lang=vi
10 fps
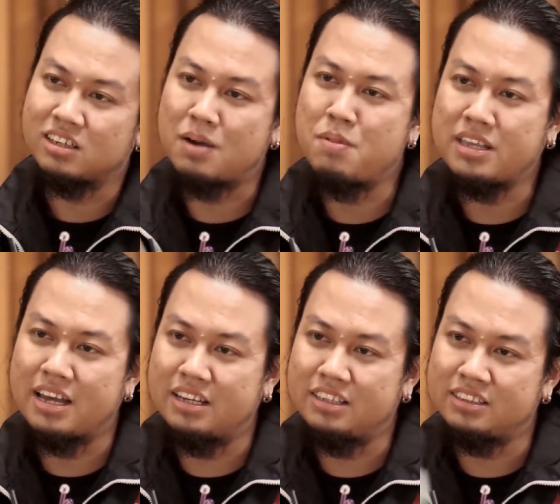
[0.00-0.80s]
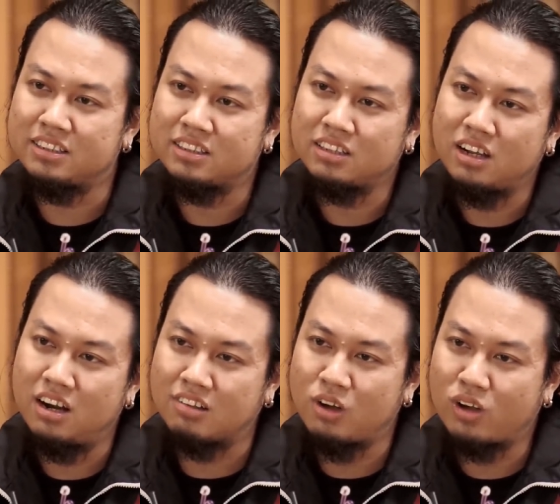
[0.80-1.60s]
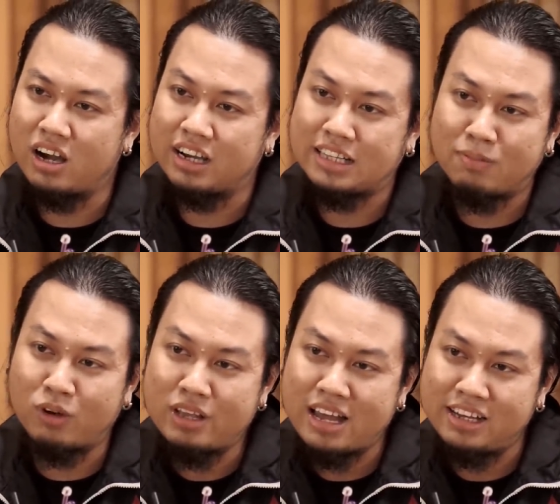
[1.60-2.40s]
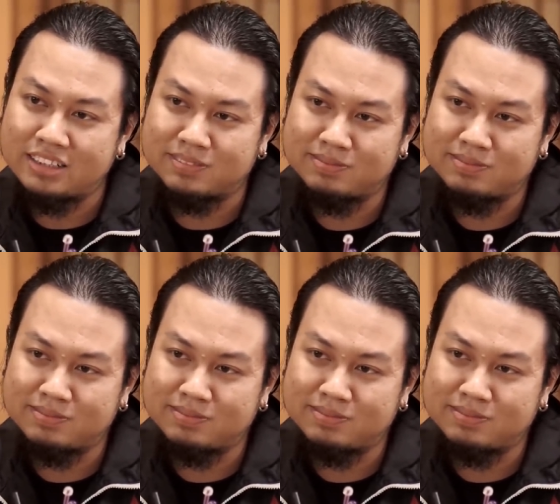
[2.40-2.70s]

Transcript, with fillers: cảm ơn chị lần sau cần thì tìm tôi nha